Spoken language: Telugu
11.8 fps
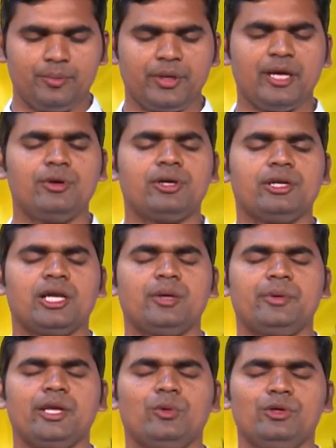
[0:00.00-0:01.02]
ప్రేమకు
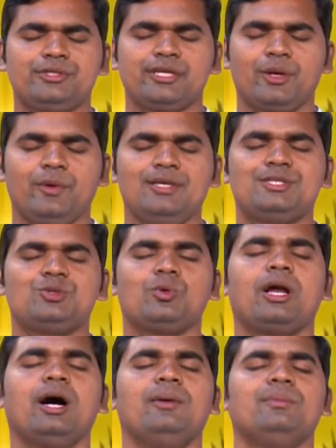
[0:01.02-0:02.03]
నిలమైన ఓ
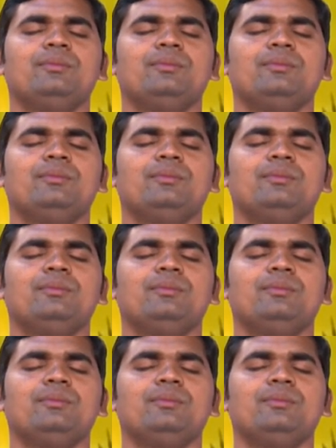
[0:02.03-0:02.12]
సర్వేశ్వర